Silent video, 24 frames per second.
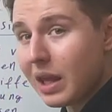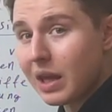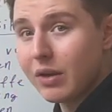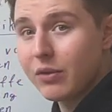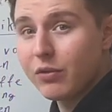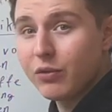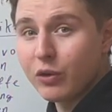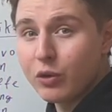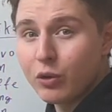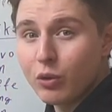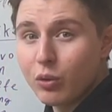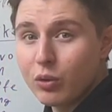
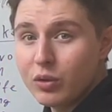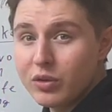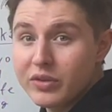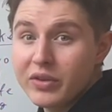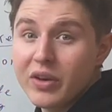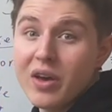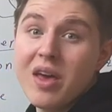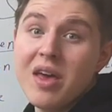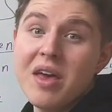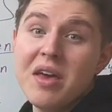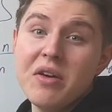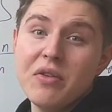von rund
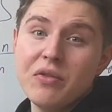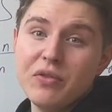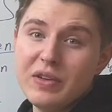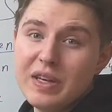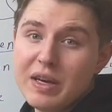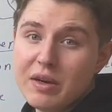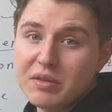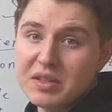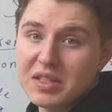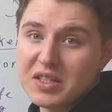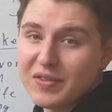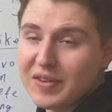
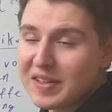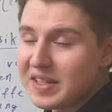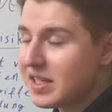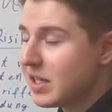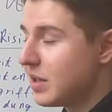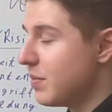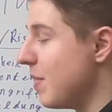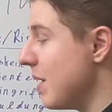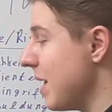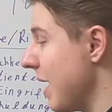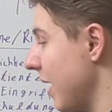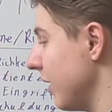24
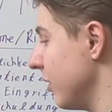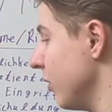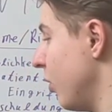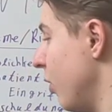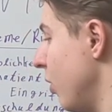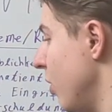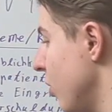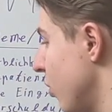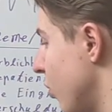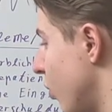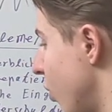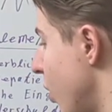Milliarden
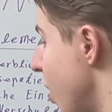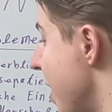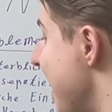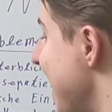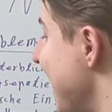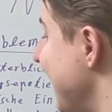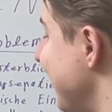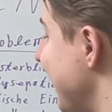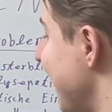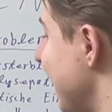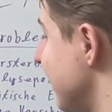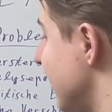Euro.
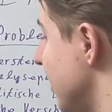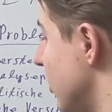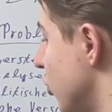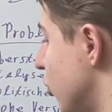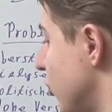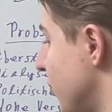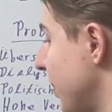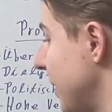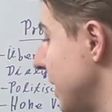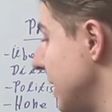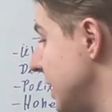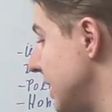Das
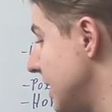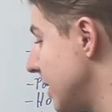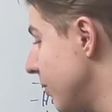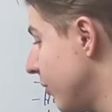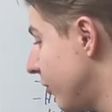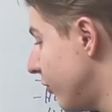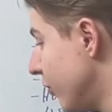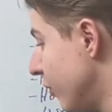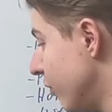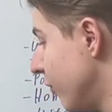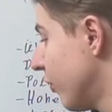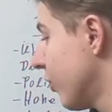entspricht dem
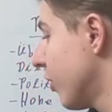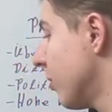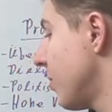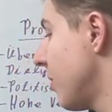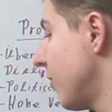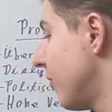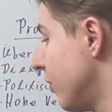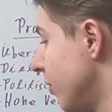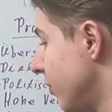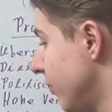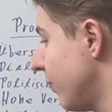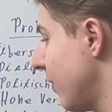
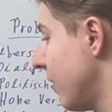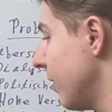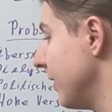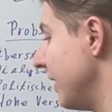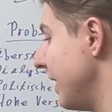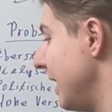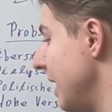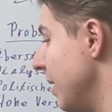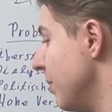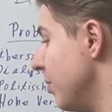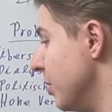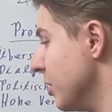5,5-fachen
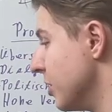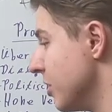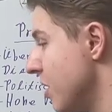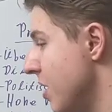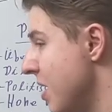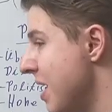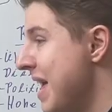EBIT.